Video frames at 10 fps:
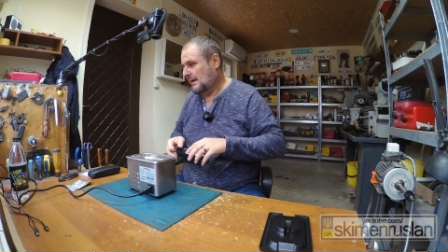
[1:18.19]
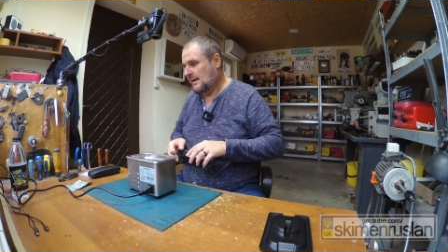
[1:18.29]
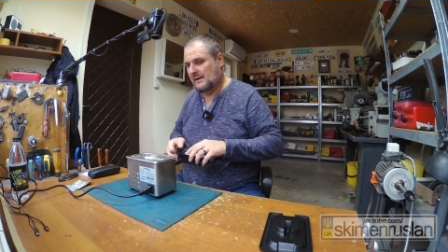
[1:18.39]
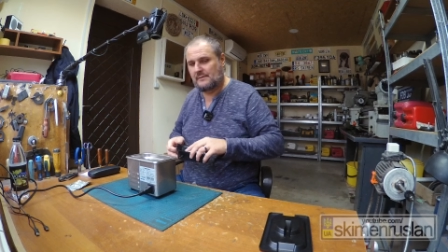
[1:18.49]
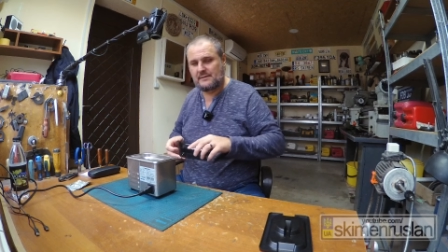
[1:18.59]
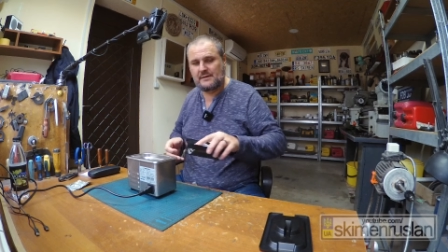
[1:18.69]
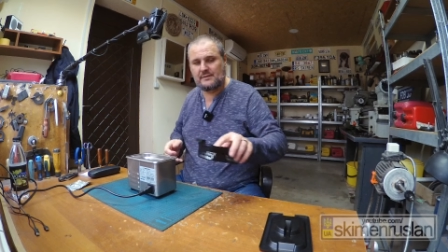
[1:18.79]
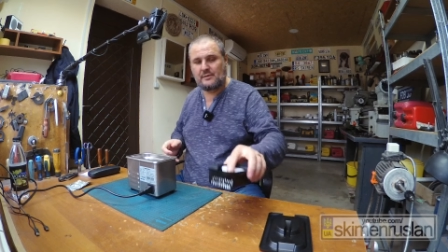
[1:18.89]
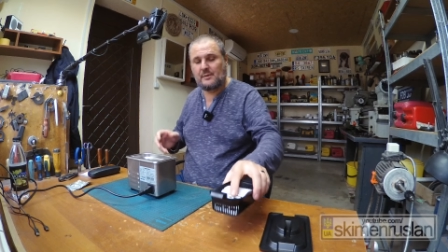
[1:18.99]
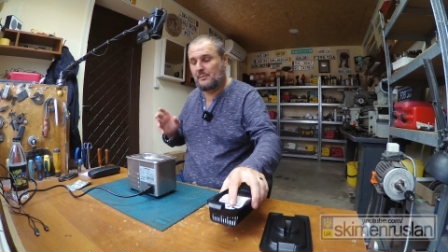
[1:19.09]
Эти все
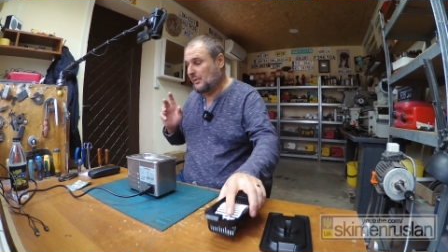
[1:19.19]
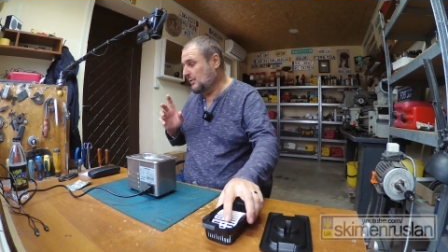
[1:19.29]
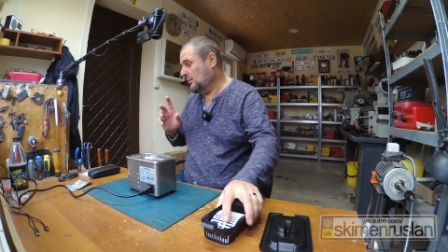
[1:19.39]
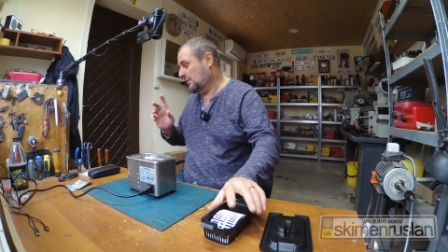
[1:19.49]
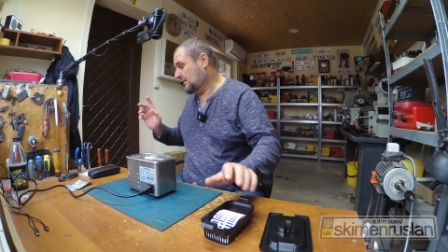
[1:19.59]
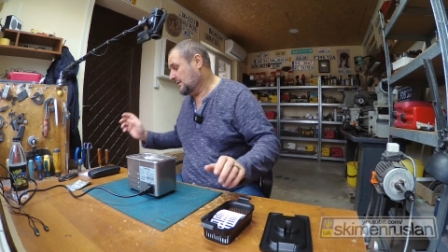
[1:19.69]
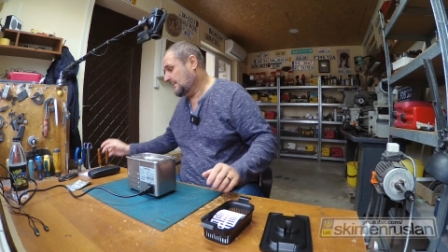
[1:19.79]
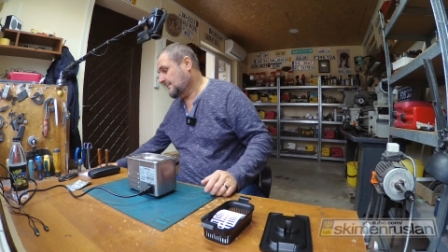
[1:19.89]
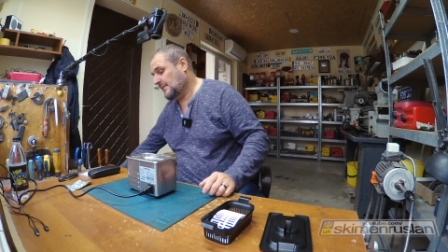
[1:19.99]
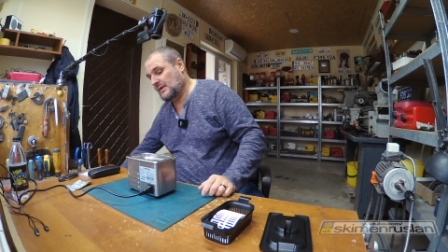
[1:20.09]
истории. Плюс,
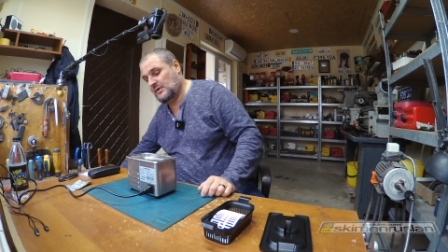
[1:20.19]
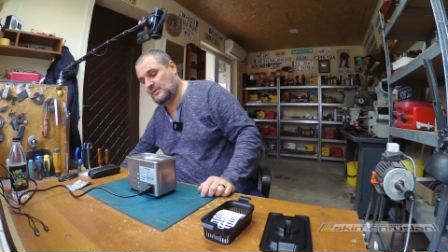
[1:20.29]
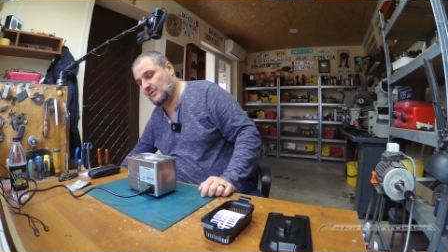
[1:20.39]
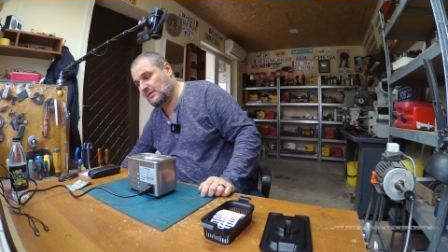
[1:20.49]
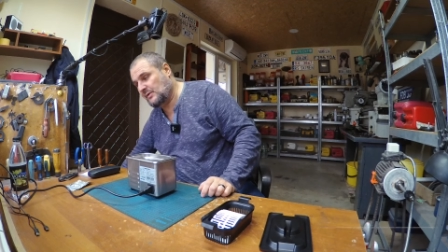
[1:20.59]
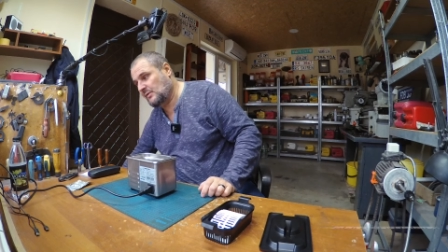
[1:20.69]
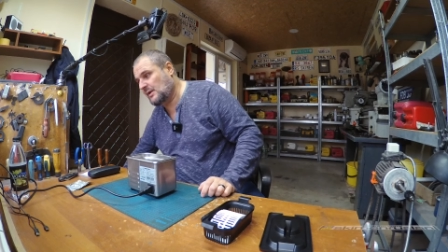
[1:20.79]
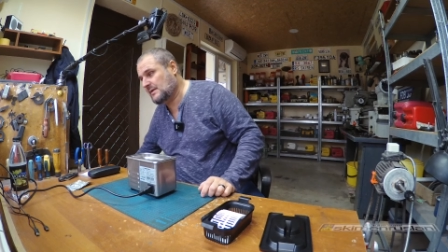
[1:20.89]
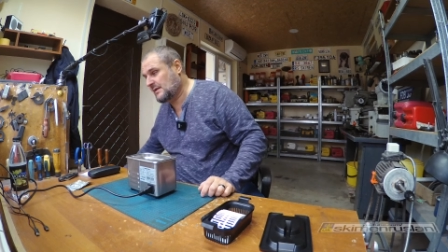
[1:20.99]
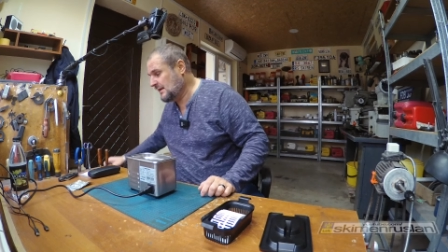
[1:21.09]
еще один
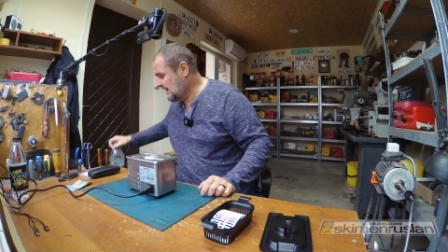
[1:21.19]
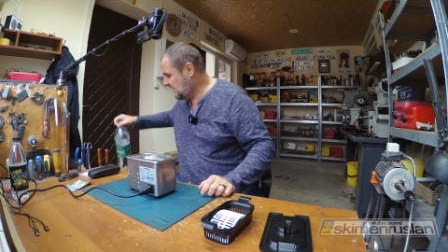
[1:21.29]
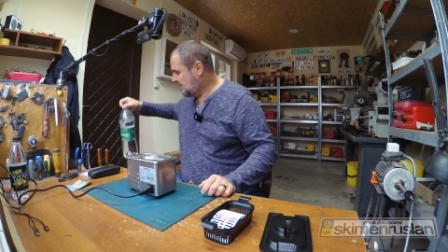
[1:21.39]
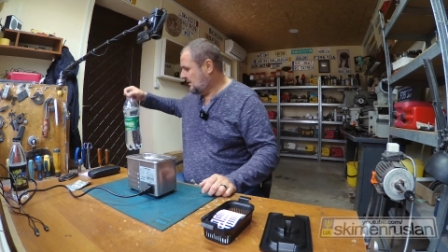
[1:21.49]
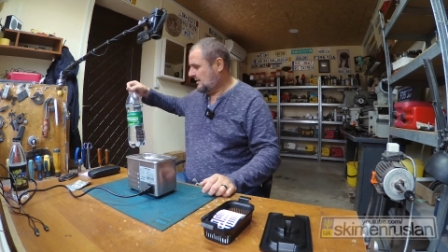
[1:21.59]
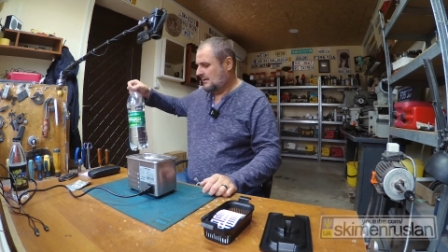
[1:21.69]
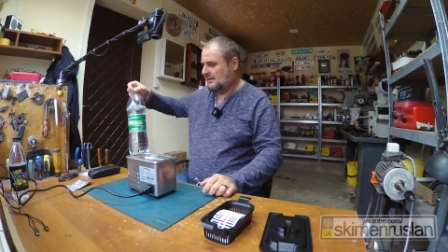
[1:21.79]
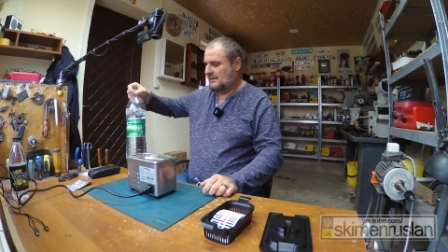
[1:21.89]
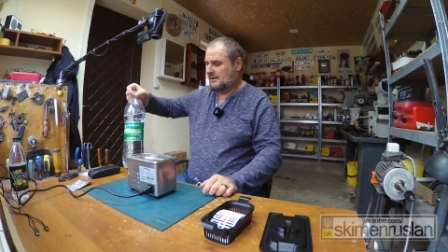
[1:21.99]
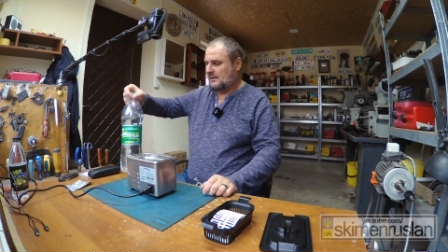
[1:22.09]
нюанс, я
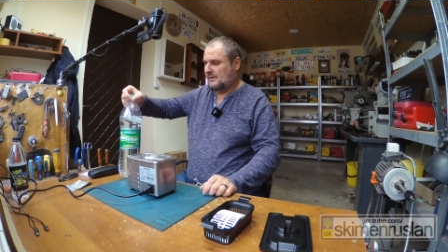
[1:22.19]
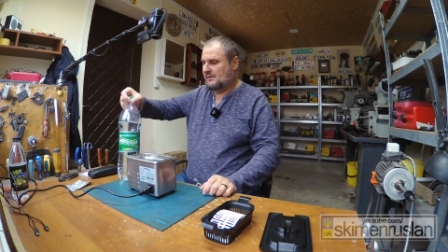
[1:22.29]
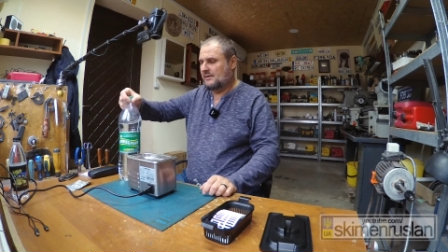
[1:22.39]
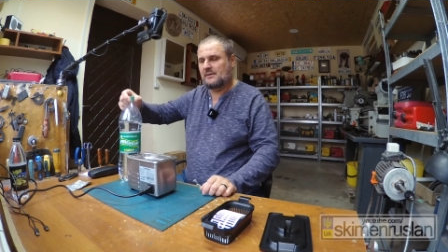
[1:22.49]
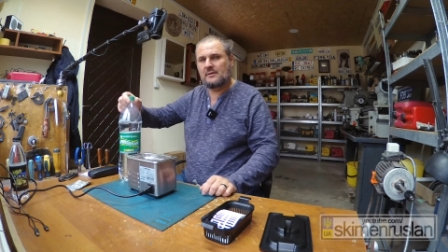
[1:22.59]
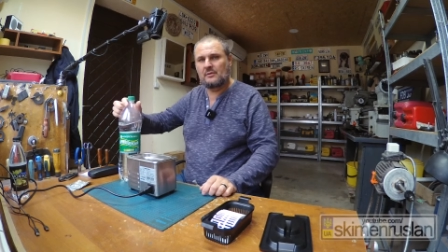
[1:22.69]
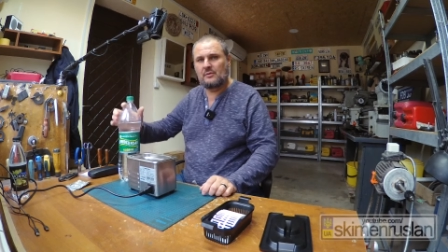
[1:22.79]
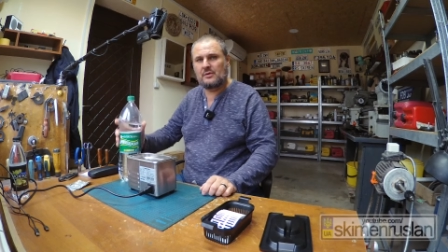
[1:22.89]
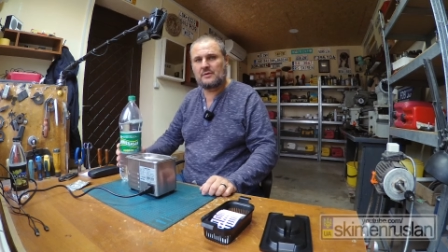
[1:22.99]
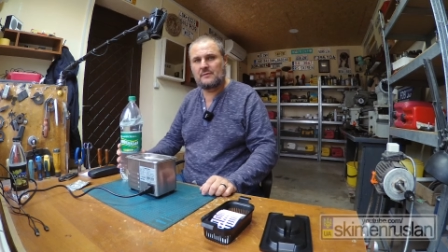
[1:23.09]
чистил нож